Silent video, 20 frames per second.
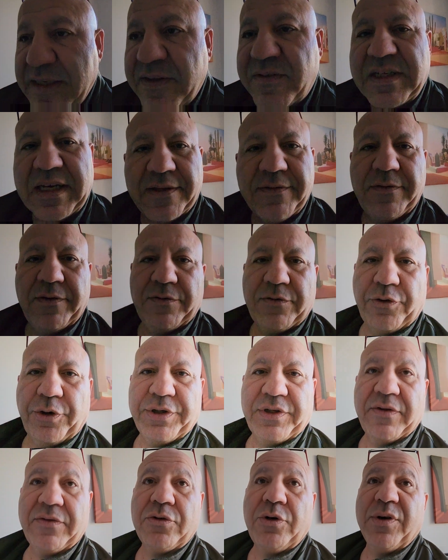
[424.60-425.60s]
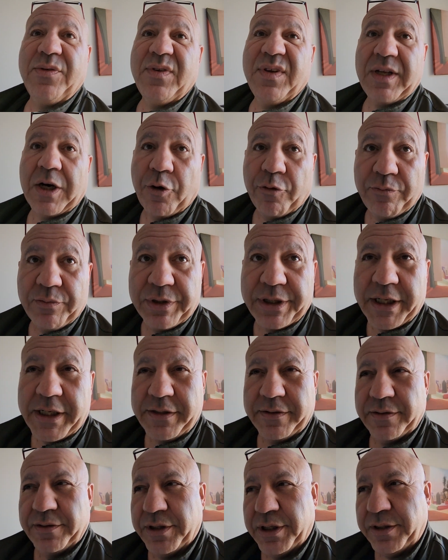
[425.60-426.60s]
mal das ganze Zeug, das kostet Haufen
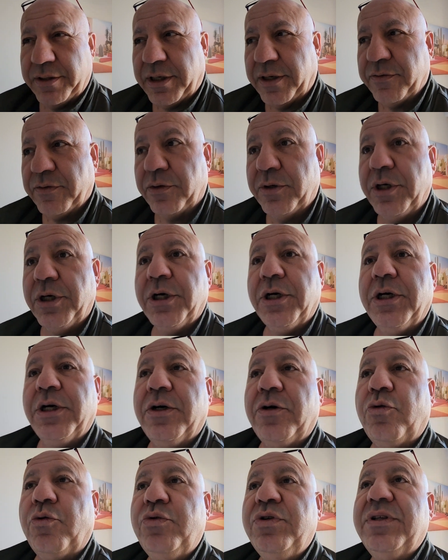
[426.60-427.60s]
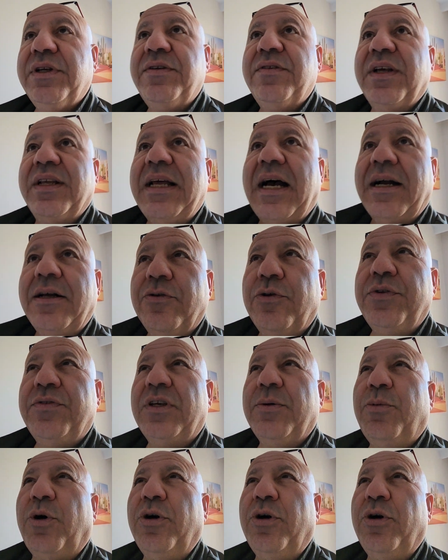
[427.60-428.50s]
Geld. Ja? Also, und es ist ein neues